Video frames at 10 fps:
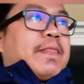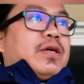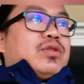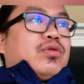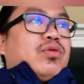
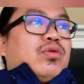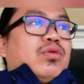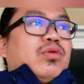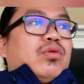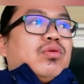So,
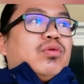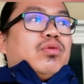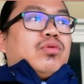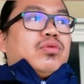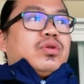
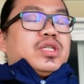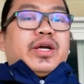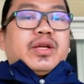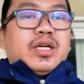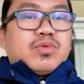sa
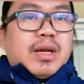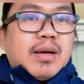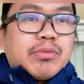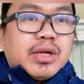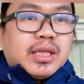ngayon guys, wala
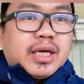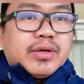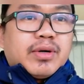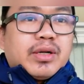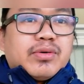muna
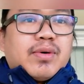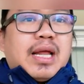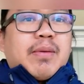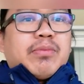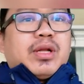tayong ano,
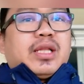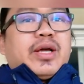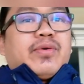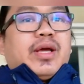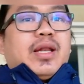wala muna
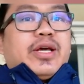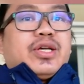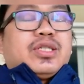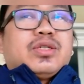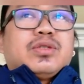tayong
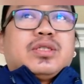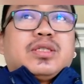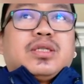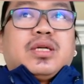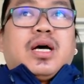LS.
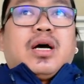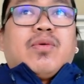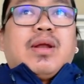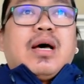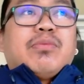Uh, ah,
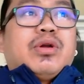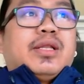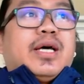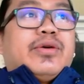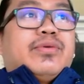wala
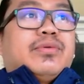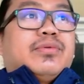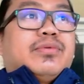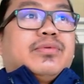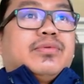muna
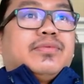tayong